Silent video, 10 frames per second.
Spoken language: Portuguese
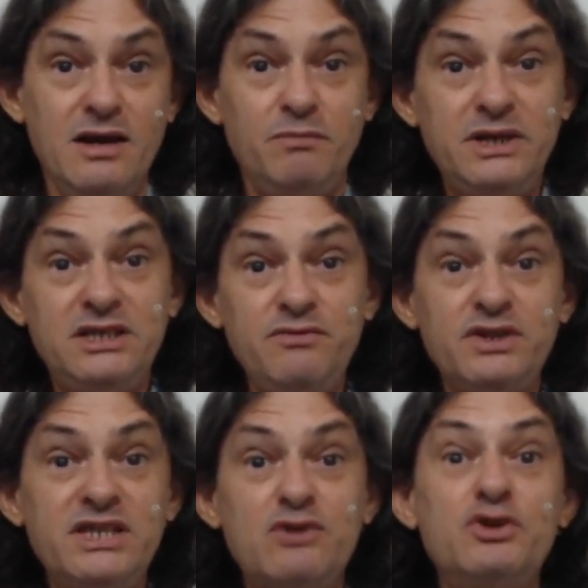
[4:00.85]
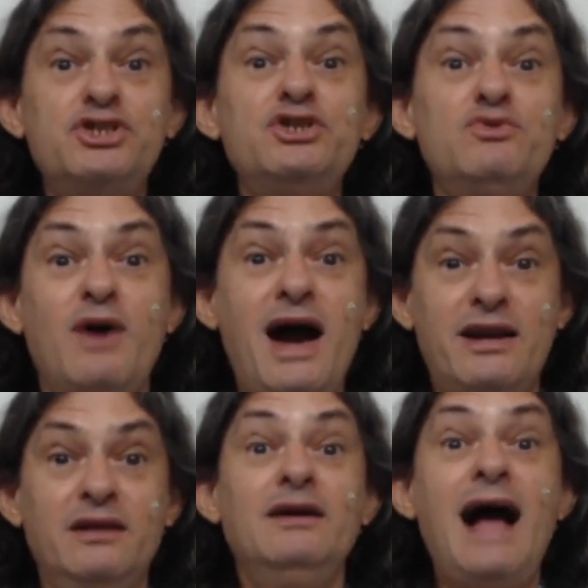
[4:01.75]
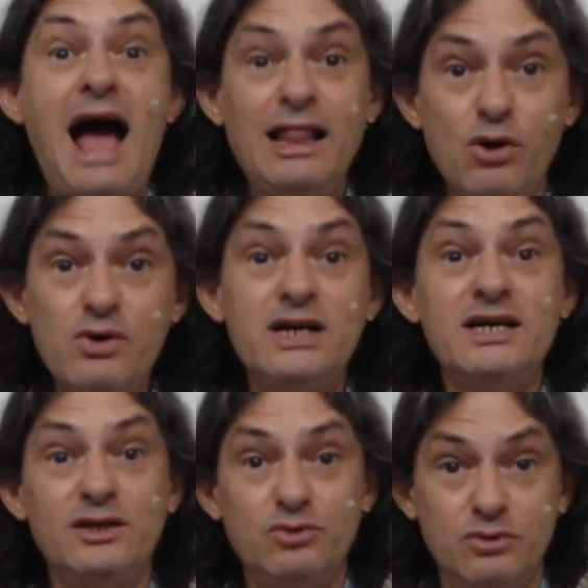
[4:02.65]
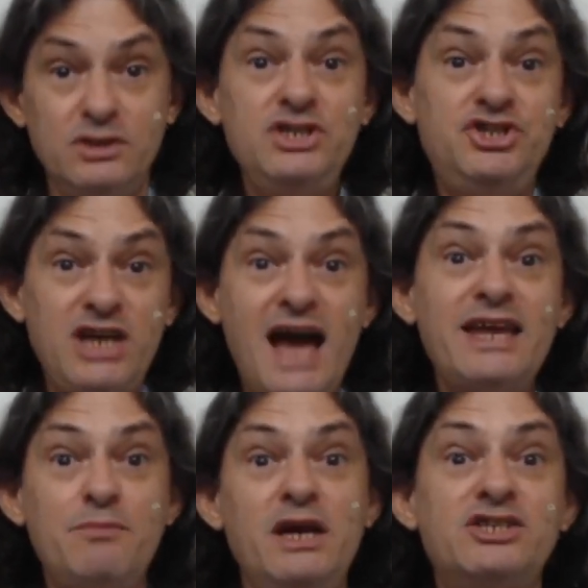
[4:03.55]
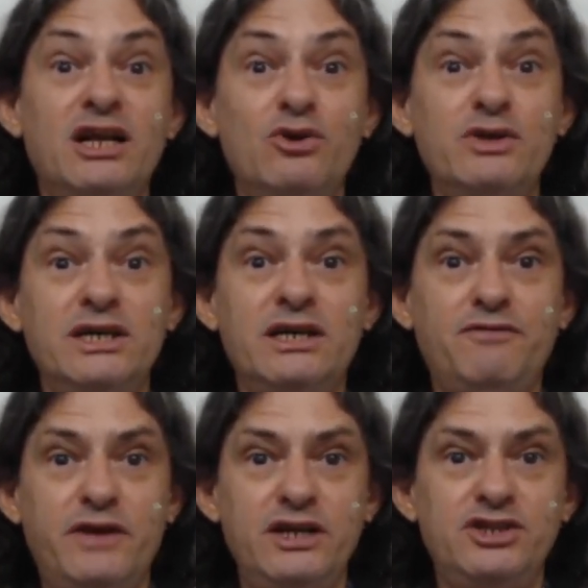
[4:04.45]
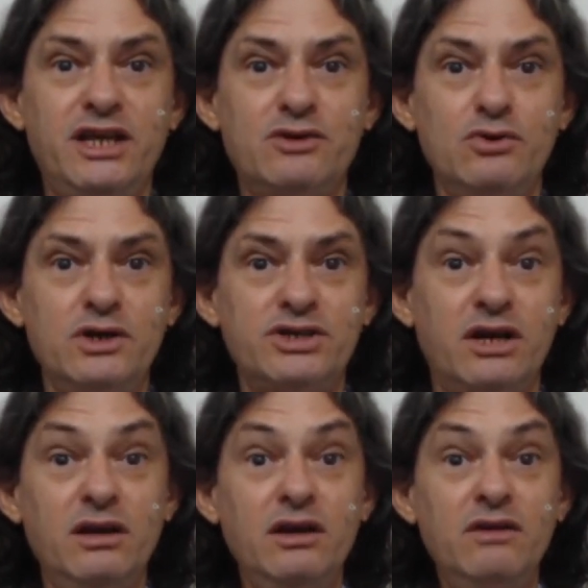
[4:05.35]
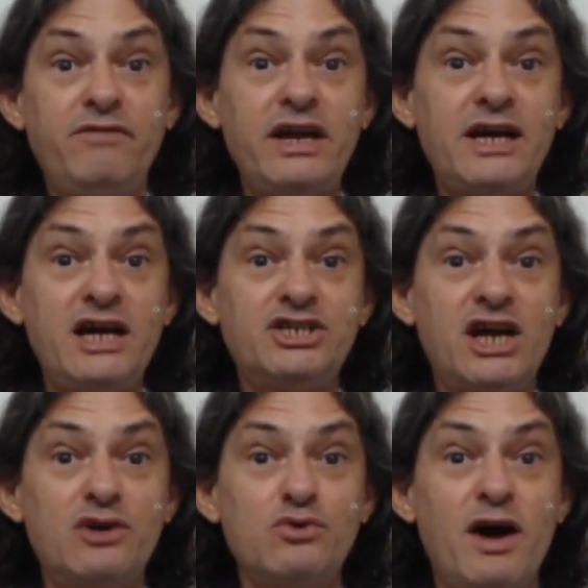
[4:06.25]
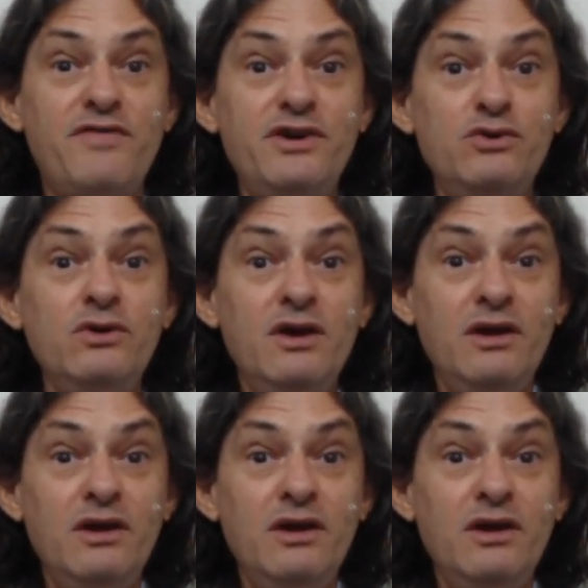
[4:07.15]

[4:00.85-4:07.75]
Mas se você continuar alongando e diariamente alongando a frente da coxa, vai encaixar o quadril,